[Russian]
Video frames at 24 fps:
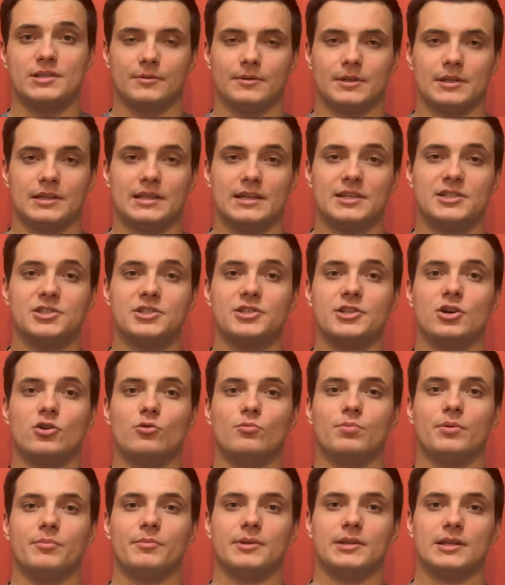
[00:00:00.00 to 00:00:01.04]
И также я
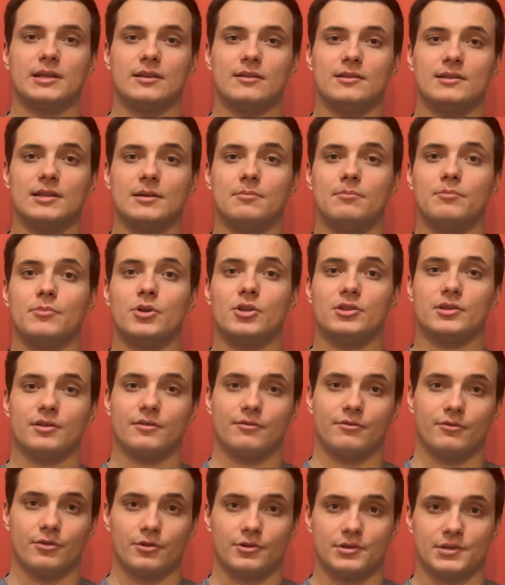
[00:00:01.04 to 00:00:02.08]
упоминал там
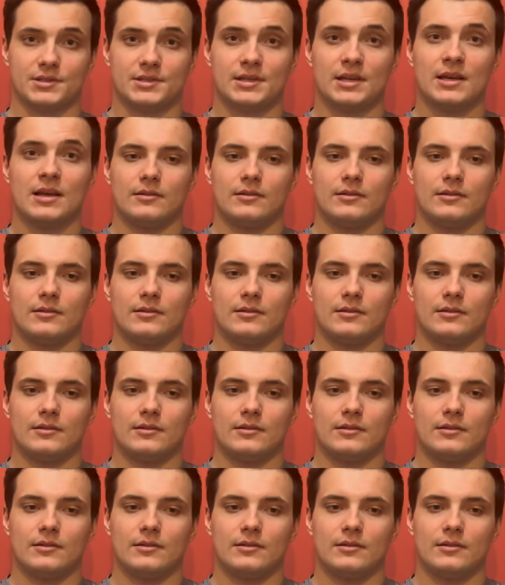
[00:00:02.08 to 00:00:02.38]
Metaverse.